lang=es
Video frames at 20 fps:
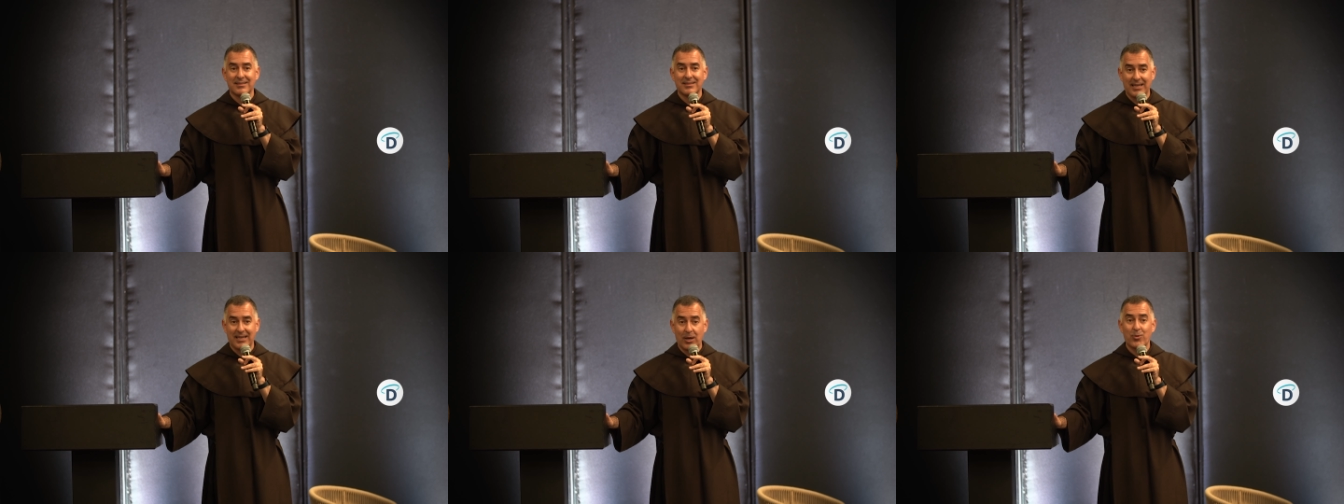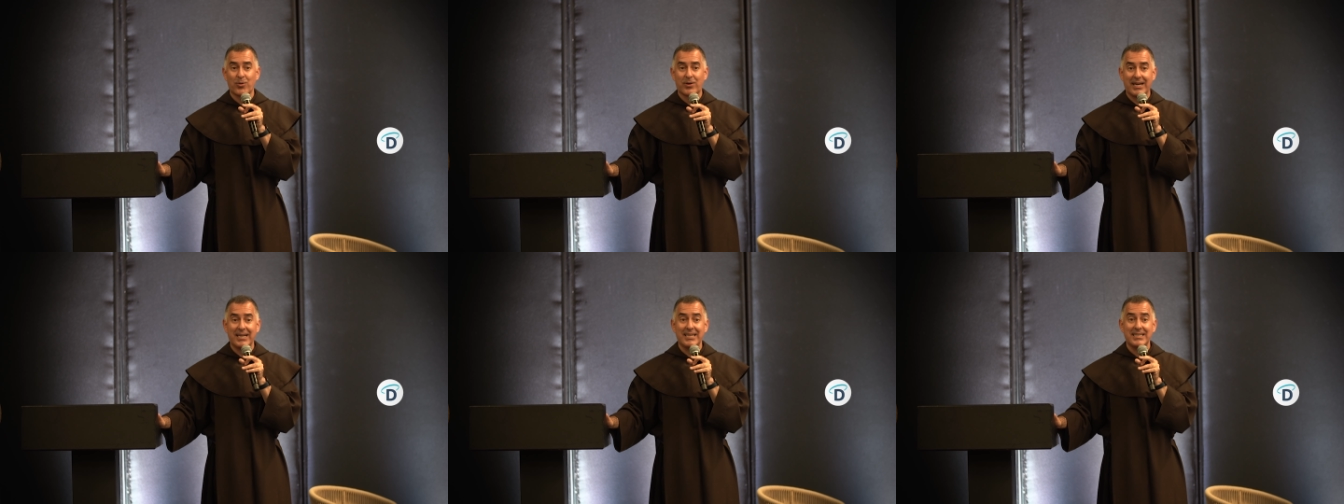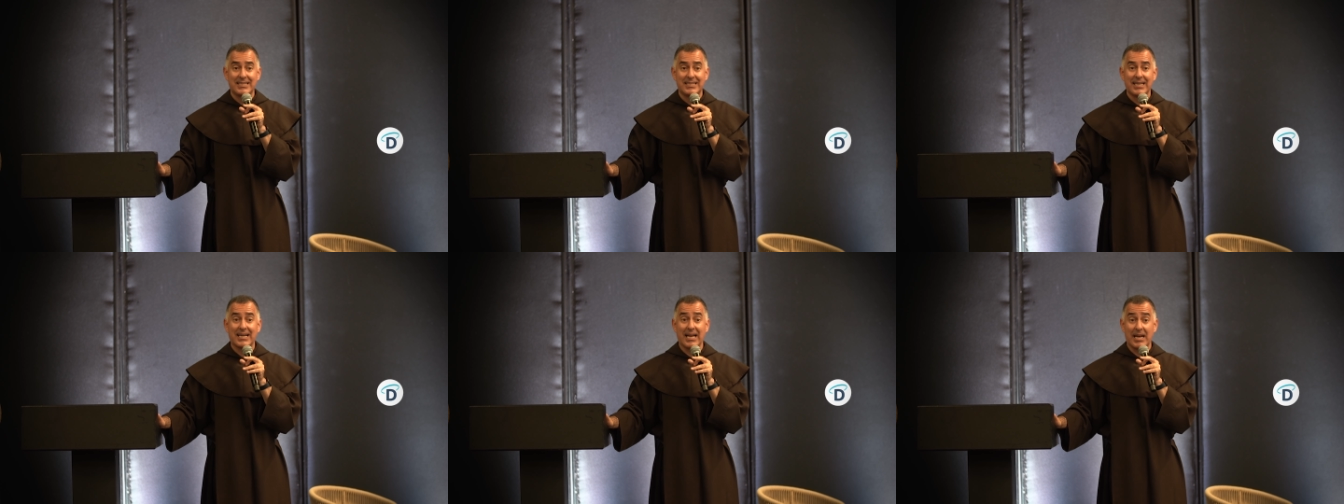
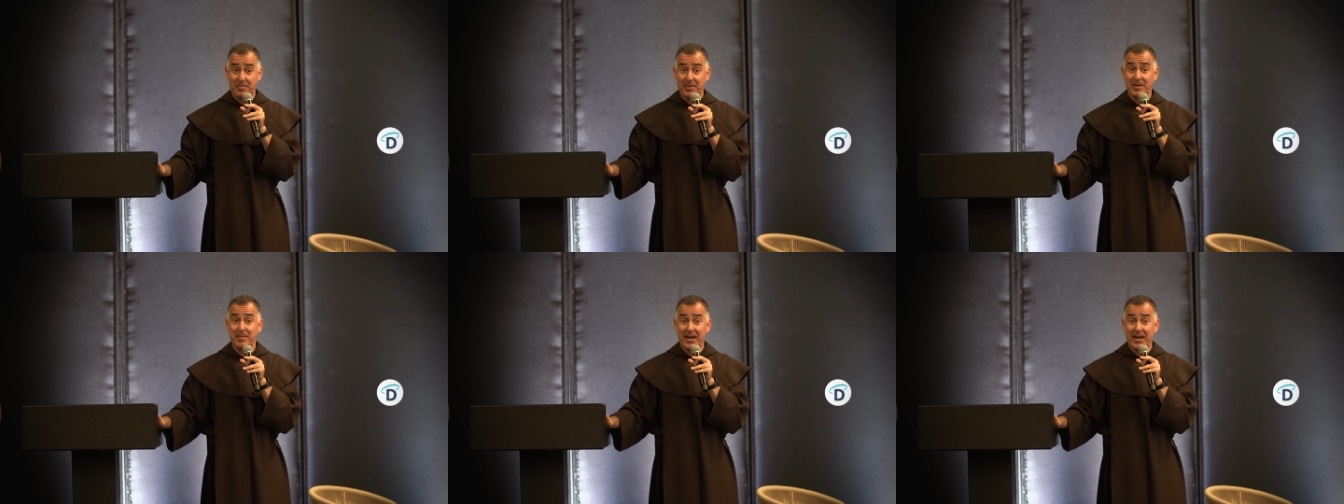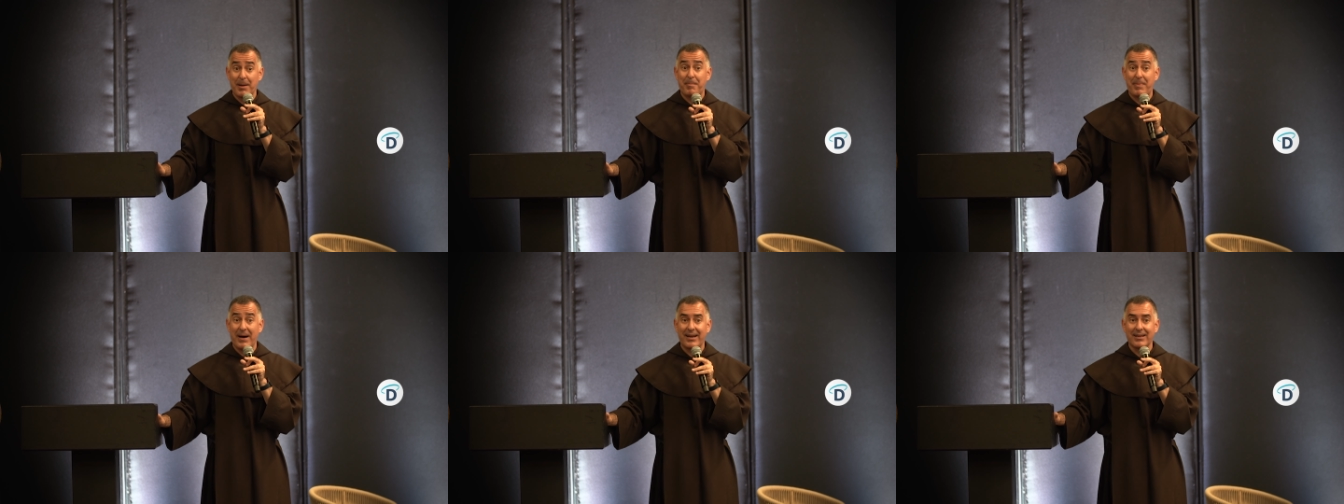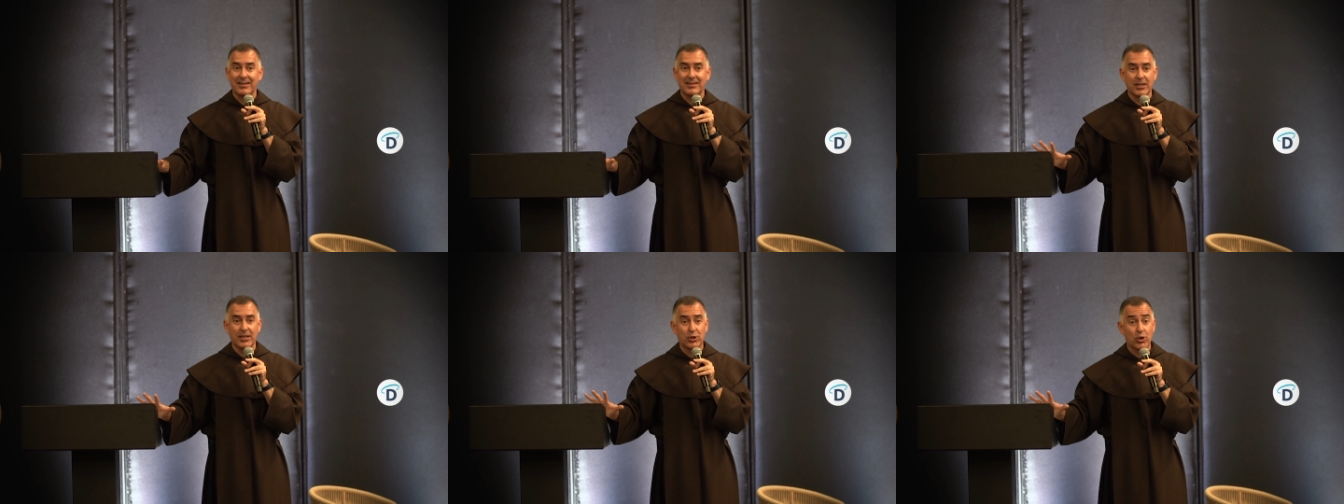eucarística, la primera
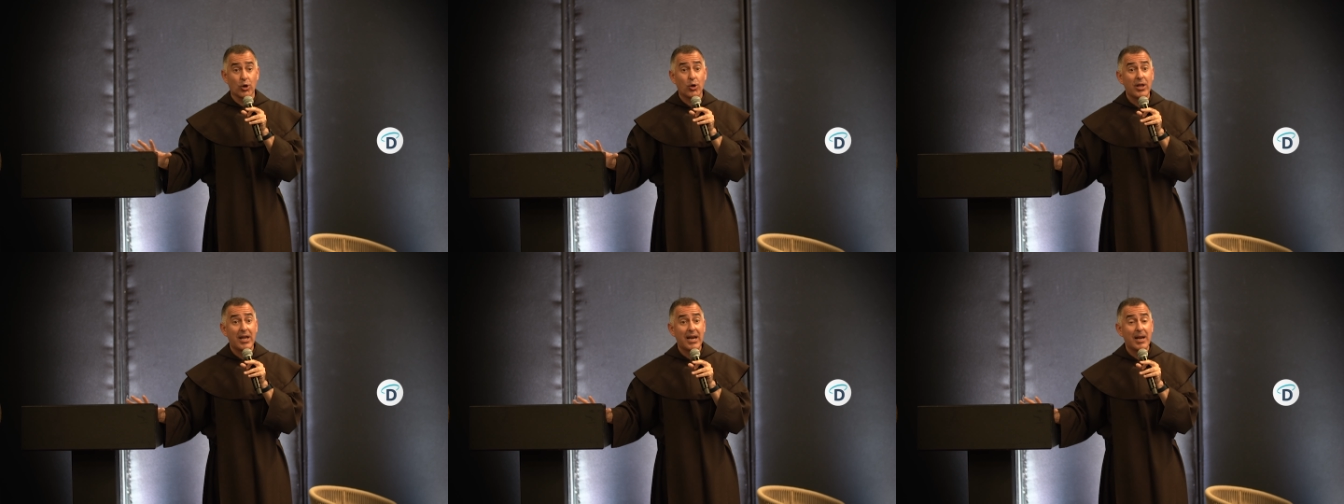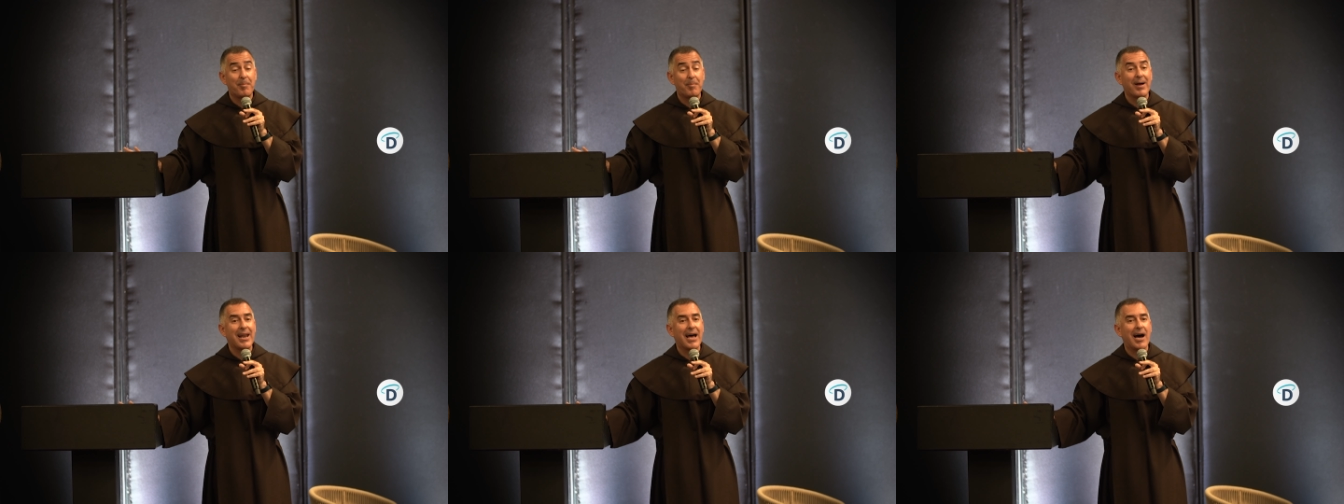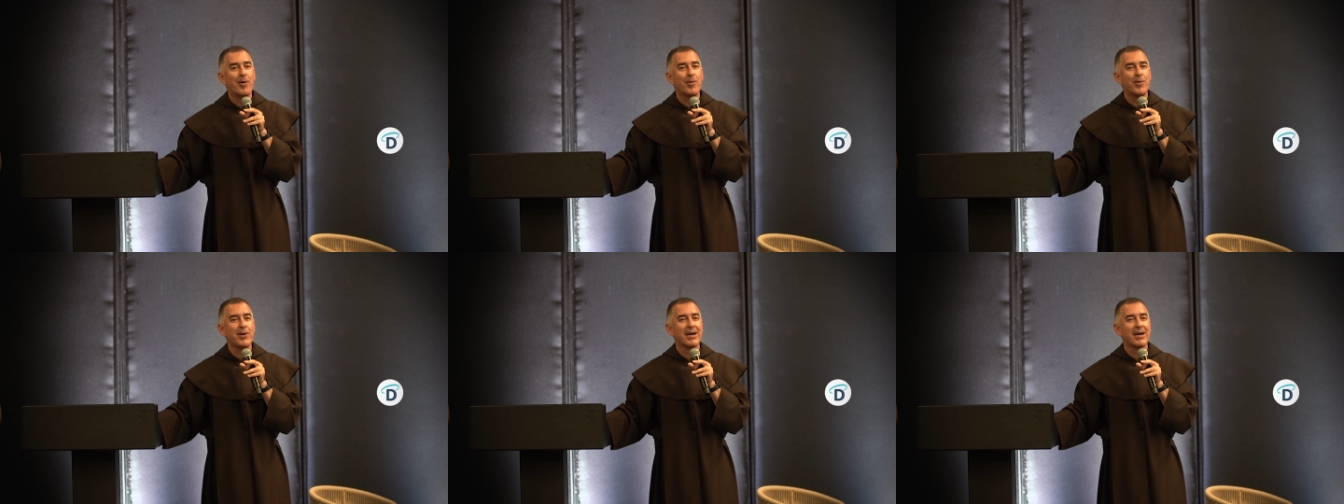parte, toda la
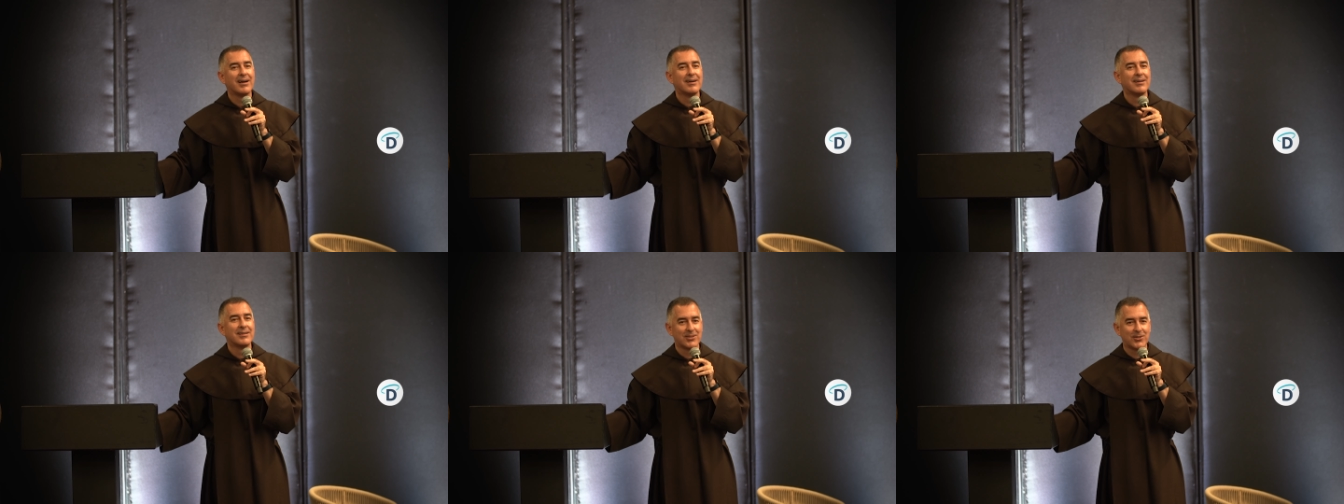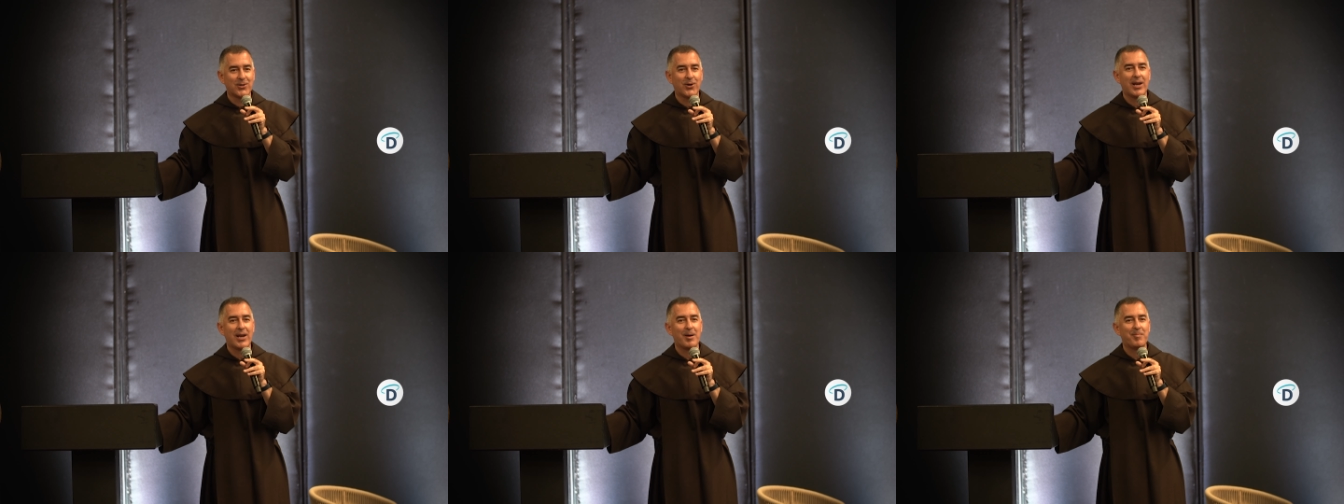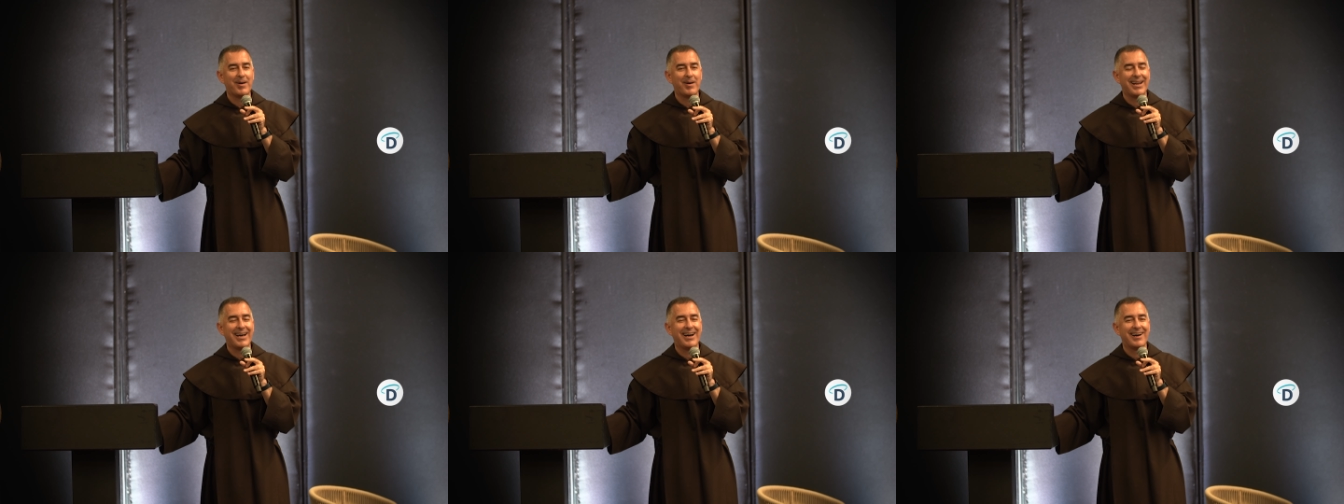palabra, toda la
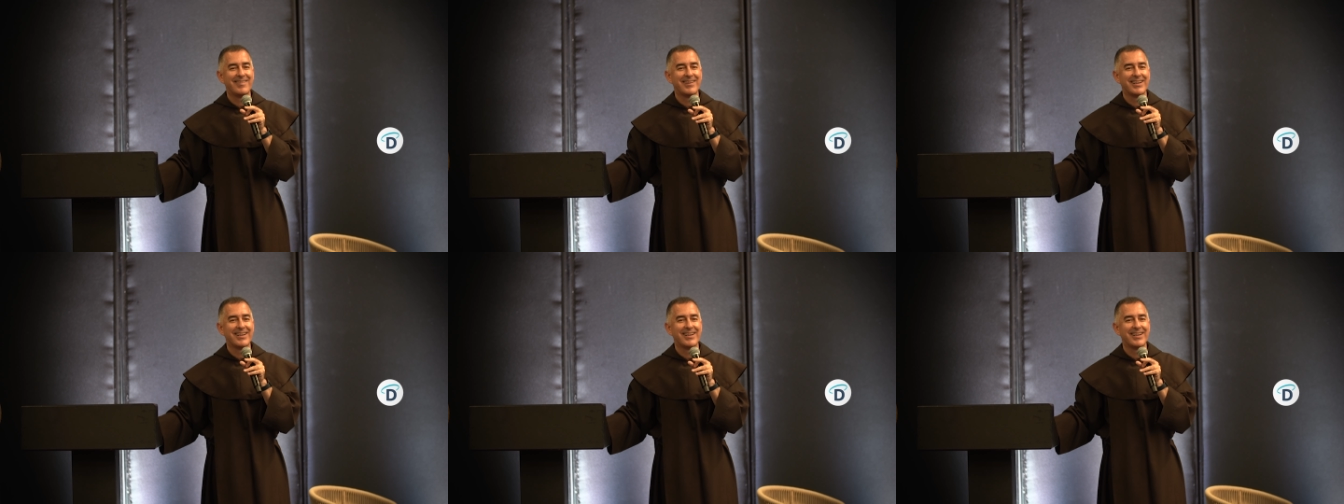palabra.